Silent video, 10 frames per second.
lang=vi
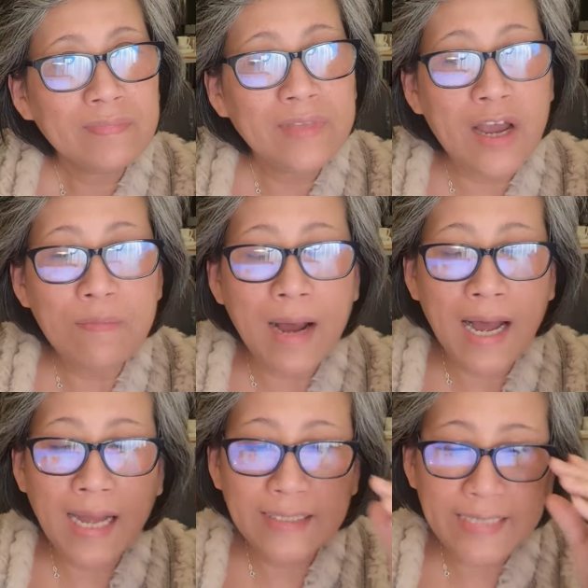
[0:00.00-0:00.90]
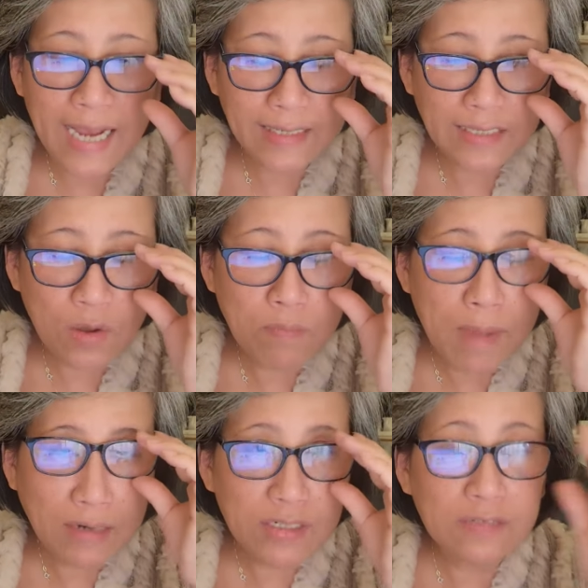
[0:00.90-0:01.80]
Nếu mà anh chàng đã thông
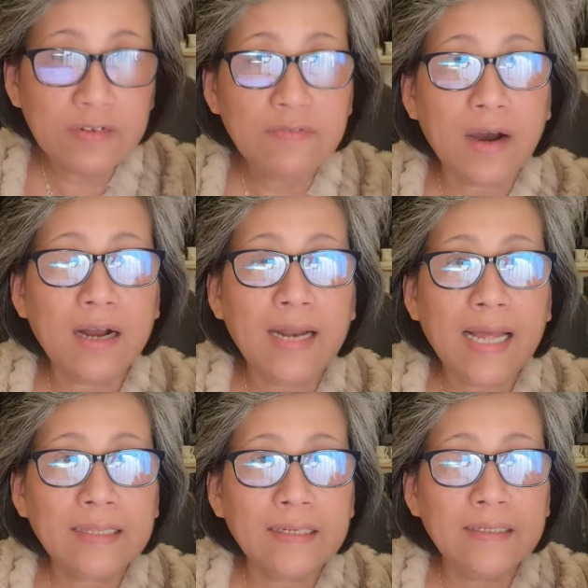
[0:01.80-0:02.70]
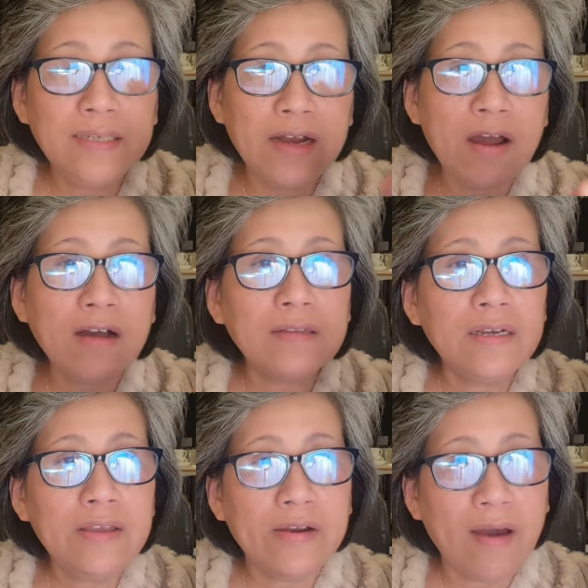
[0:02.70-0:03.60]
báo trước với vợ là từ giờ đó
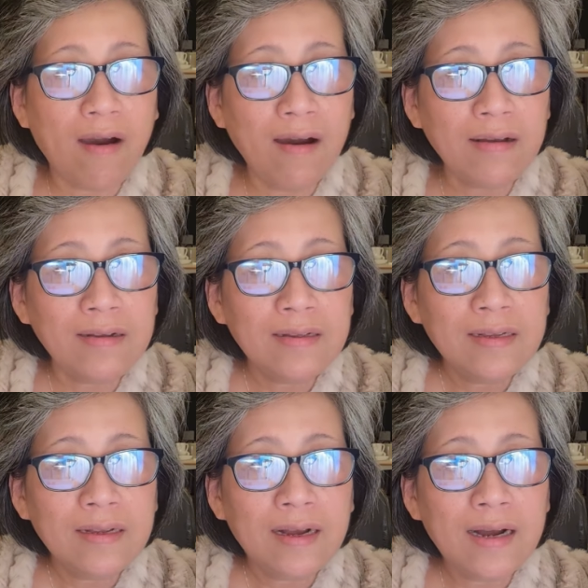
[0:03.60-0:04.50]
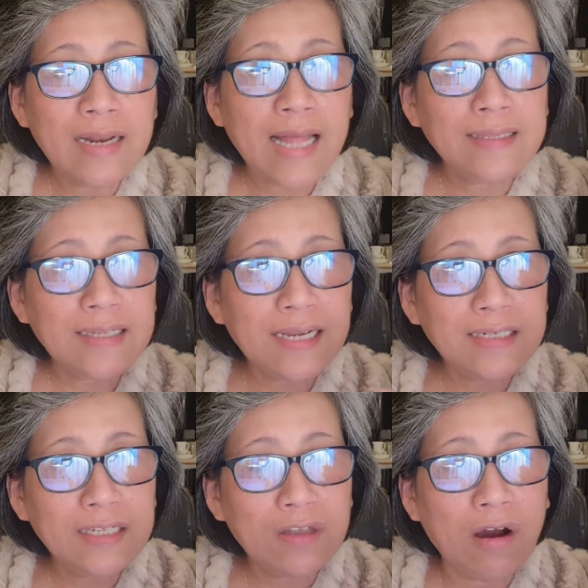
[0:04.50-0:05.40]
tới giờ đó là anh ta
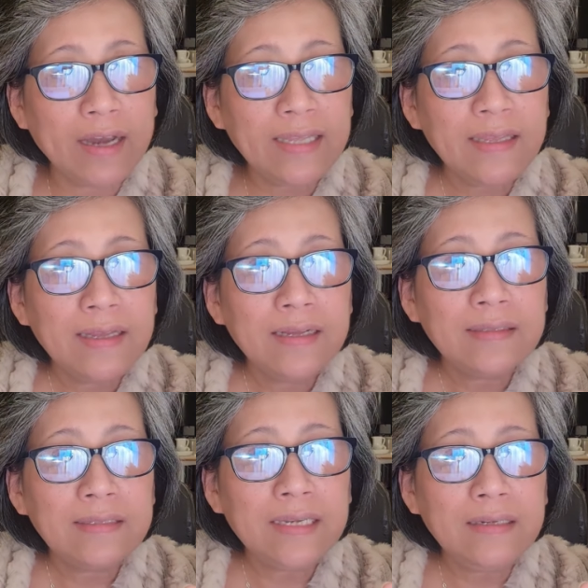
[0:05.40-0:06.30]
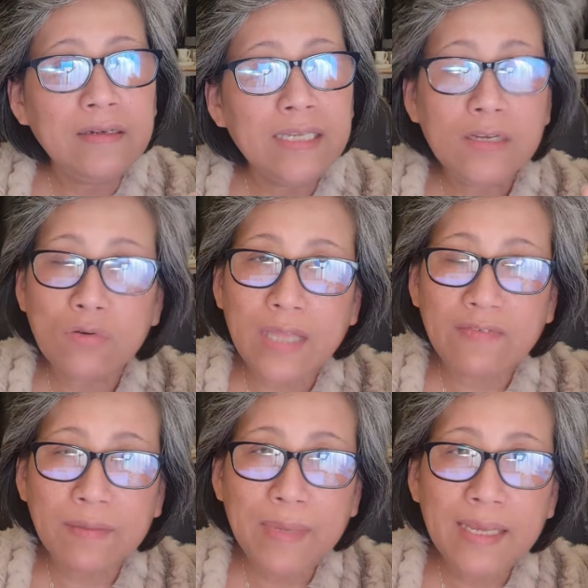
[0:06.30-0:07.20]
tắt điện thoại thì đương nhiên cô ta
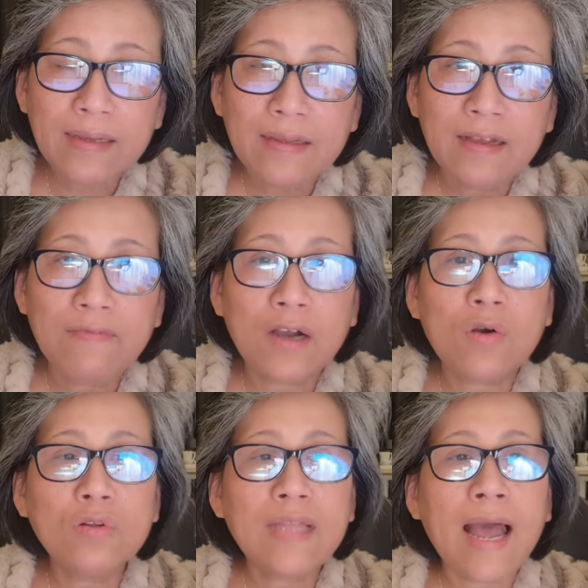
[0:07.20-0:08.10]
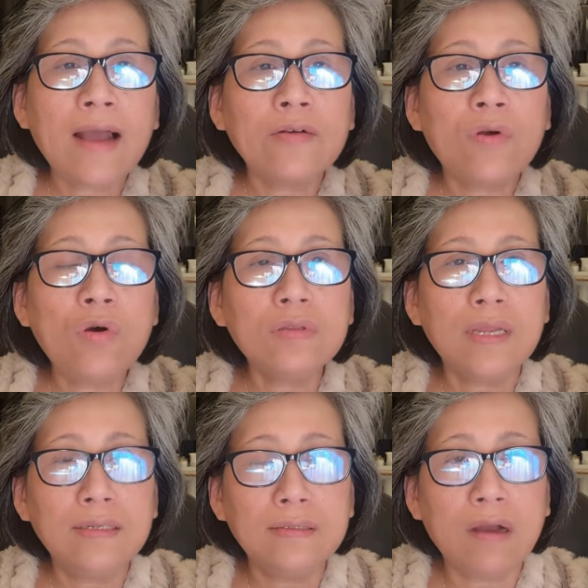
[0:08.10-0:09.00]
phải biết và cô ta cố
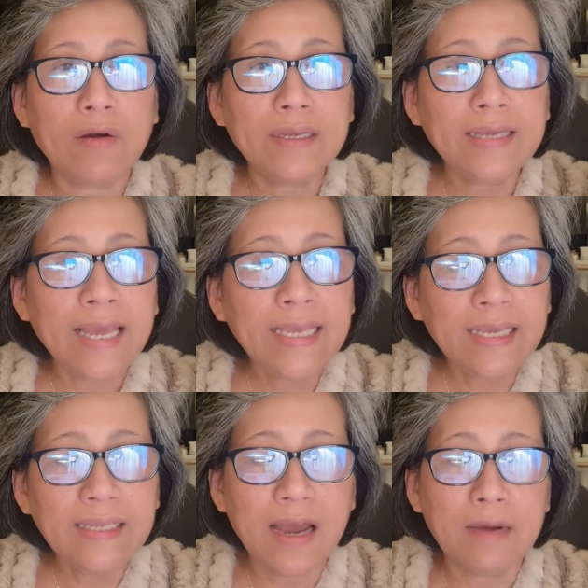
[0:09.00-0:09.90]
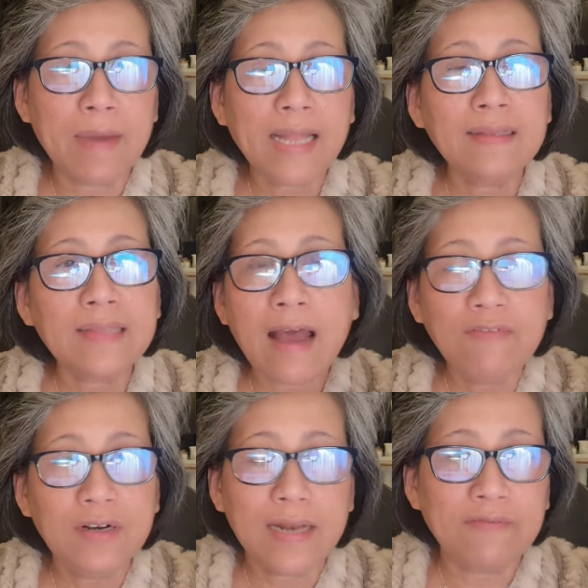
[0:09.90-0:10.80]
tình gọi ngay cái giờ mà anh ta
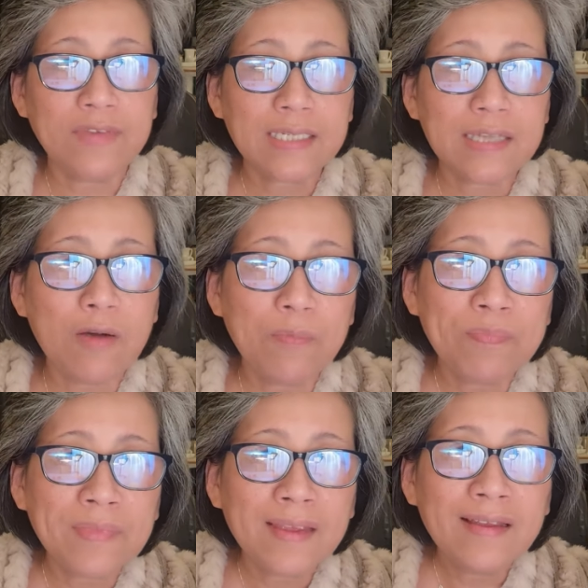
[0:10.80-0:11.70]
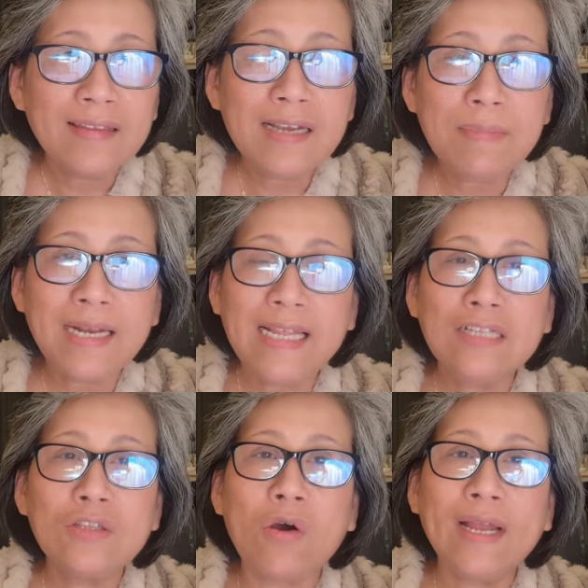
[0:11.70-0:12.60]
vừa làm việc xong nhưng mà
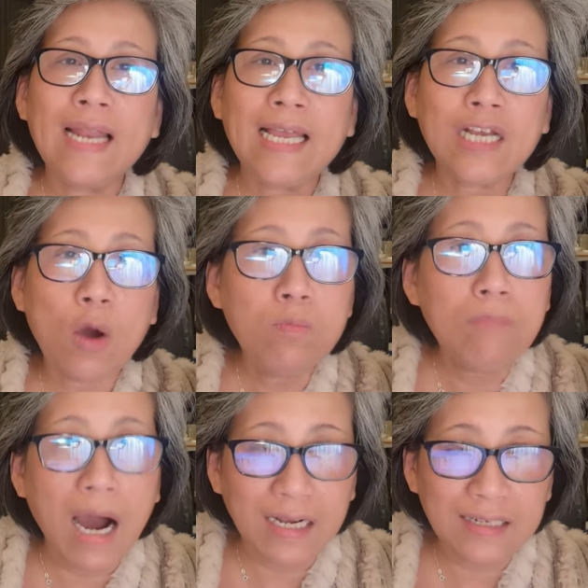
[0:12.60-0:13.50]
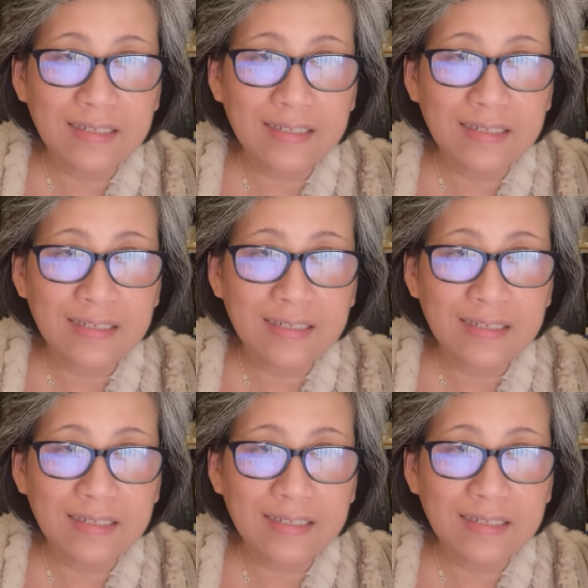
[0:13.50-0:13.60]
điện thoại lại không bật